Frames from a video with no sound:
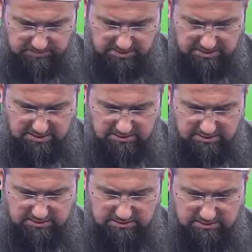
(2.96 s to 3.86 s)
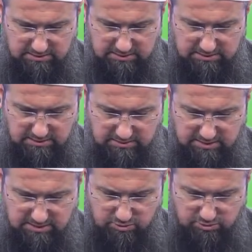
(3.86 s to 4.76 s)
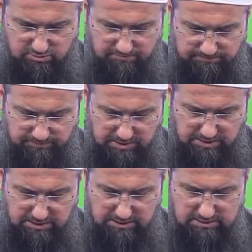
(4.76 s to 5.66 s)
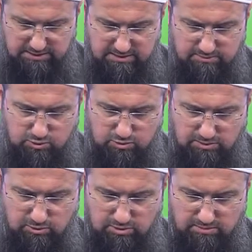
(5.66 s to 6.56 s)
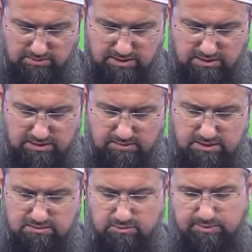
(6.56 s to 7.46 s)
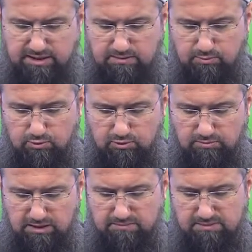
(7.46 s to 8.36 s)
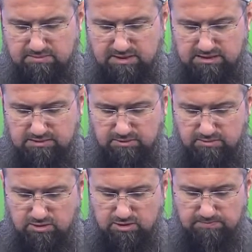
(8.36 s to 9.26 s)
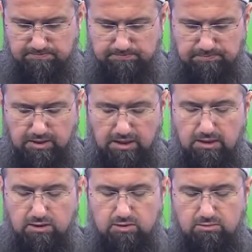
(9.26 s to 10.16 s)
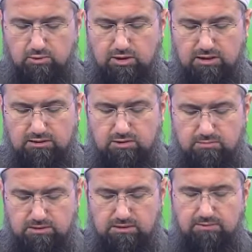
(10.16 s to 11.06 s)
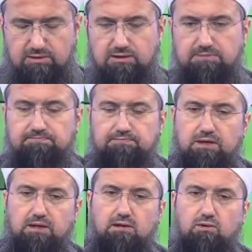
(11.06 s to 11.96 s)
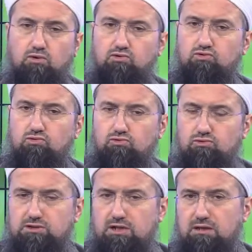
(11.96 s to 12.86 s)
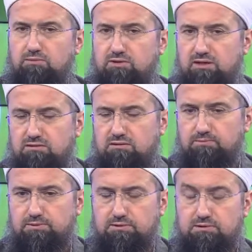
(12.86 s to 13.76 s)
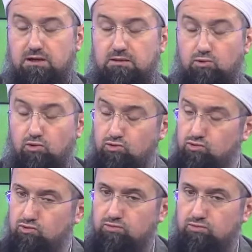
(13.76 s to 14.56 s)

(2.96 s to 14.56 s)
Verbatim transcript: kadın hastalıklarından ameliyat oldum. İdrarımı tutamıyorum ama namazımı bırakmıyorum. Ne yapmam lazım demiş. Şimdi bu kardeşimiz tabii ki özürlüdür. Sahibi tertip, sahibi özür.